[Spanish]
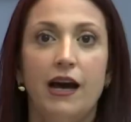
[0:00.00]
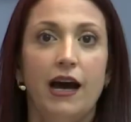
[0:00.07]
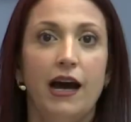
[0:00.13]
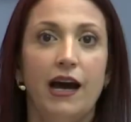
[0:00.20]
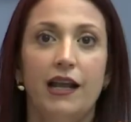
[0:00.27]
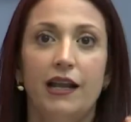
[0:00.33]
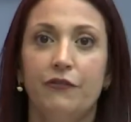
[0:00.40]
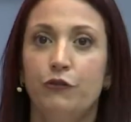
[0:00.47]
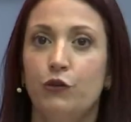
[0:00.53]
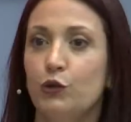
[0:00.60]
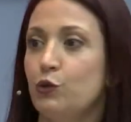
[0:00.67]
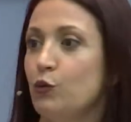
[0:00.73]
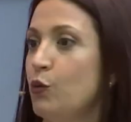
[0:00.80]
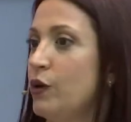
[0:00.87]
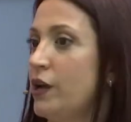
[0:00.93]
a la
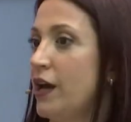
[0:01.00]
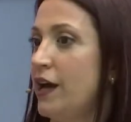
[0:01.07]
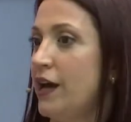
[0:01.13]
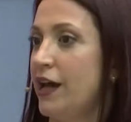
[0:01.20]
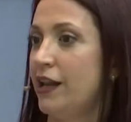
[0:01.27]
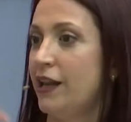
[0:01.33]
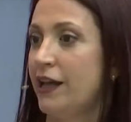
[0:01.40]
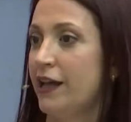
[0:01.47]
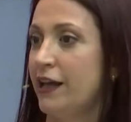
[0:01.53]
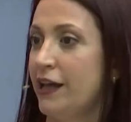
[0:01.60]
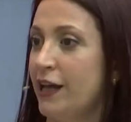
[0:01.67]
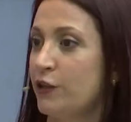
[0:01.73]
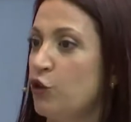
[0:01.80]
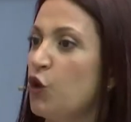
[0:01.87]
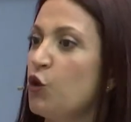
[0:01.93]
fortuna,
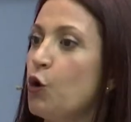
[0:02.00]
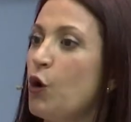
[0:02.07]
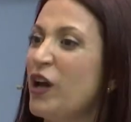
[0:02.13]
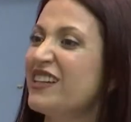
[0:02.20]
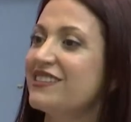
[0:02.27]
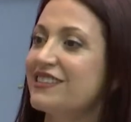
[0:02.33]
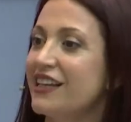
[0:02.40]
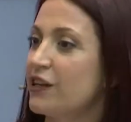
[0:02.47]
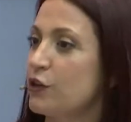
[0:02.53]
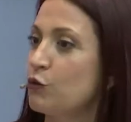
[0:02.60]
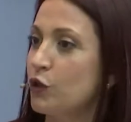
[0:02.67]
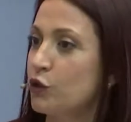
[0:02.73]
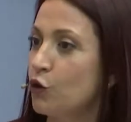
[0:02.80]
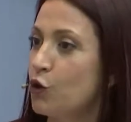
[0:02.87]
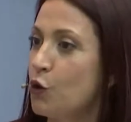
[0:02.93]
a, todo lo
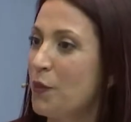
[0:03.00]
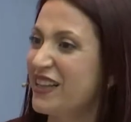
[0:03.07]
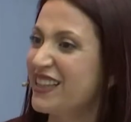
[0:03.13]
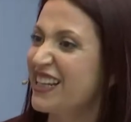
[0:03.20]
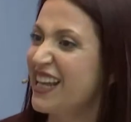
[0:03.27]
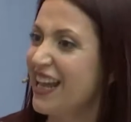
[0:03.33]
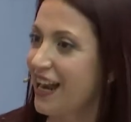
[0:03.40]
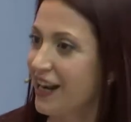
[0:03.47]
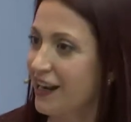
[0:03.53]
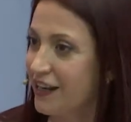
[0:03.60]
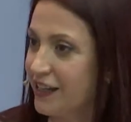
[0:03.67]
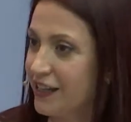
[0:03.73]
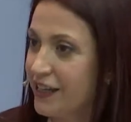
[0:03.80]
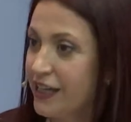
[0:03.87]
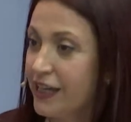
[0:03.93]
externo, todo lo material.
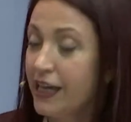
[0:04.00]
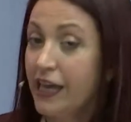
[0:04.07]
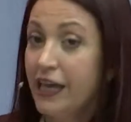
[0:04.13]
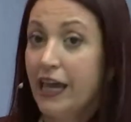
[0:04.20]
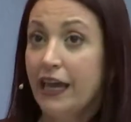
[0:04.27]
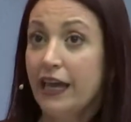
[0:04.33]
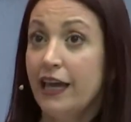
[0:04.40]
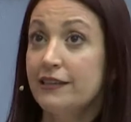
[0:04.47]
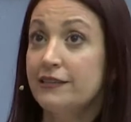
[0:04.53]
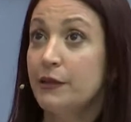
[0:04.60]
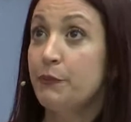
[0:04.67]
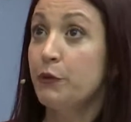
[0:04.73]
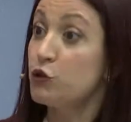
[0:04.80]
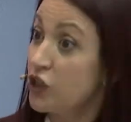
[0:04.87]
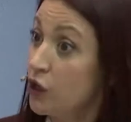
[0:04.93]
Bien. Este,
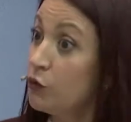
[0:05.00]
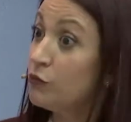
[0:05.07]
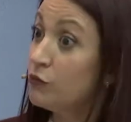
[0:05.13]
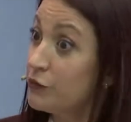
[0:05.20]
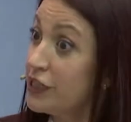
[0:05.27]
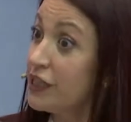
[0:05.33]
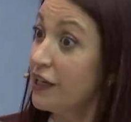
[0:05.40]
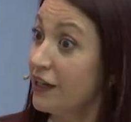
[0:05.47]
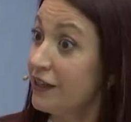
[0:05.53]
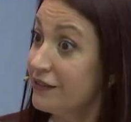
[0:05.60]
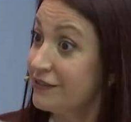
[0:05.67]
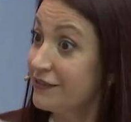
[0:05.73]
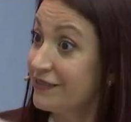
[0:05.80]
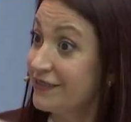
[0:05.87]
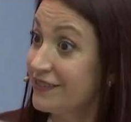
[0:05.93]
pero llega un día
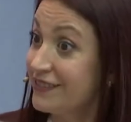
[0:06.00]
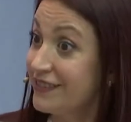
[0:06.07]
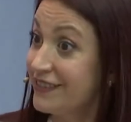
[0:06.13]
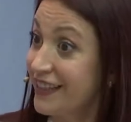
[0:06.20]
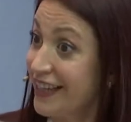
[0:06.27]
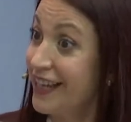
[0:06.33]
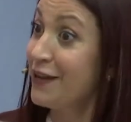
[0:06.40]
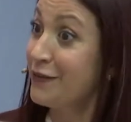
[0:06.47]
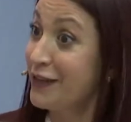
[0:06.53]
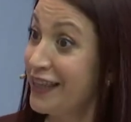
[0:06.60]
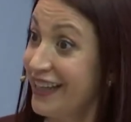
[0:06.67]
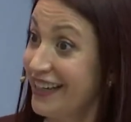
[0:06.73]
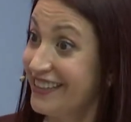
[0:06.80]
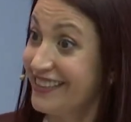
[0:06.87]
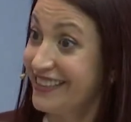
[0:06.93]
en la
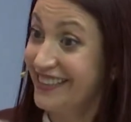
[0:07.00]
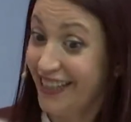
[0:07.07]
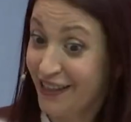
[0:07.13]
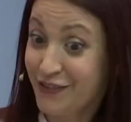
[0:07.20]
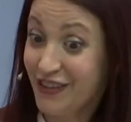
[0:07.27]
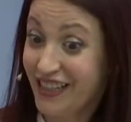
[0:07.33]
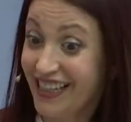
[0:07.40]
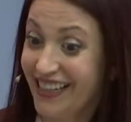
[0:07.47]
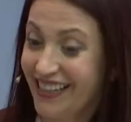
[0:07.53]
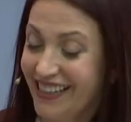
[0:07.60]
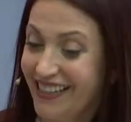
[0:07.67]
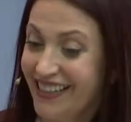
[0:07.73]
vida, llega un día,